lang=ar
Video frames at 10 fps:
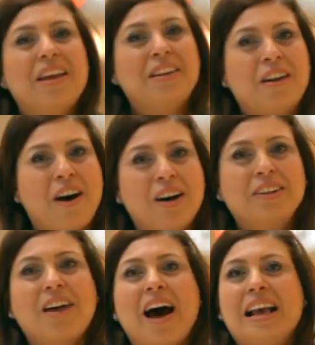
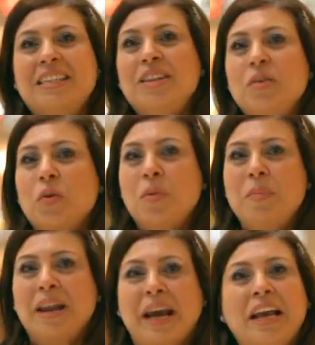النهارده عايزين نكون
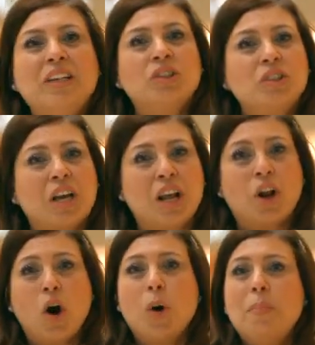بنعيش
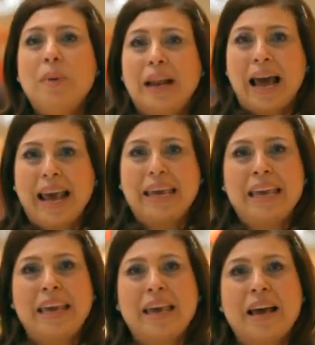الحب
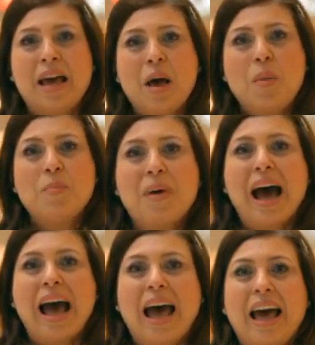الحقيقي
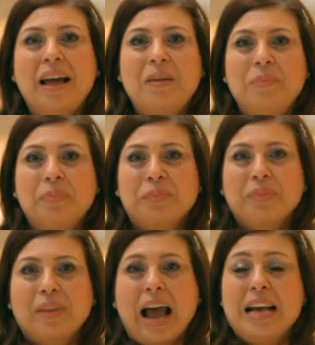مع
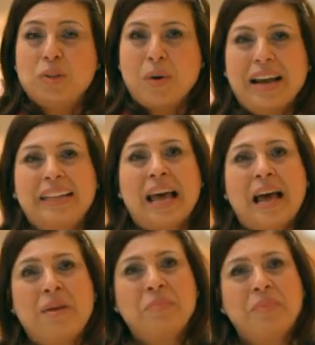ازواجنا
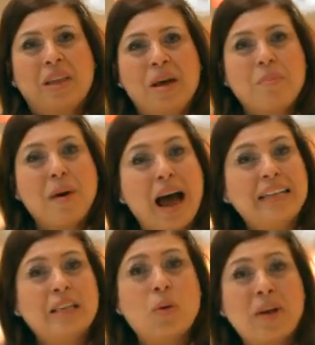مع
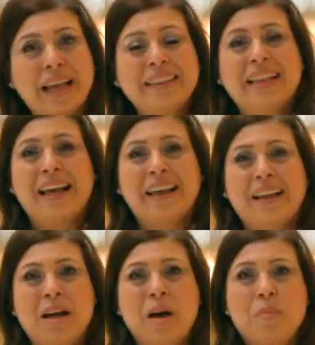زوجاتنا
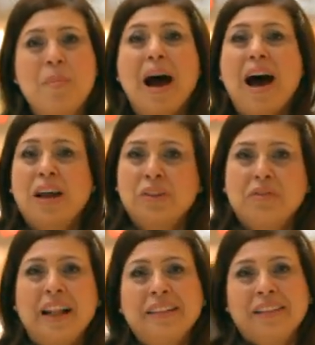مع
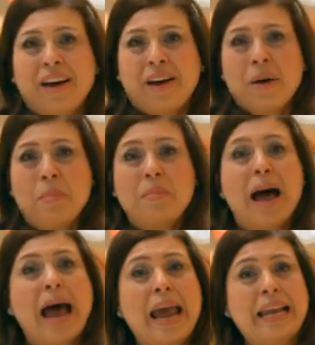اطفالنا
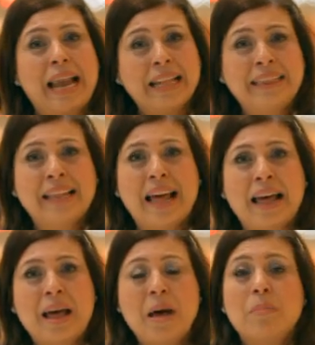مع عائلاتنا
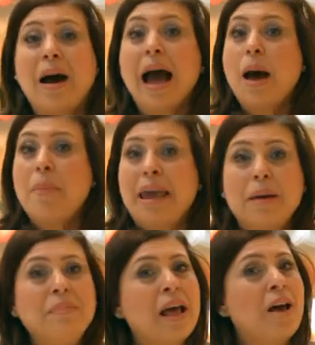مع
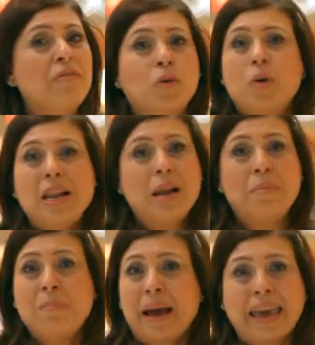حبايبنا في
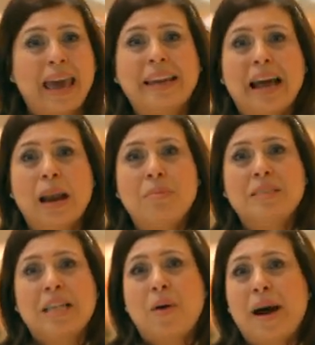كل مكان على
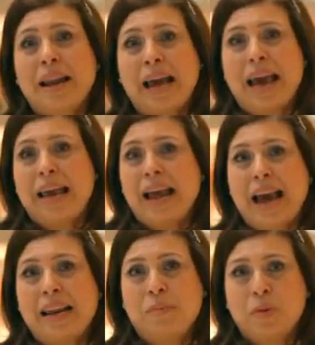مستوى أنحاء العالم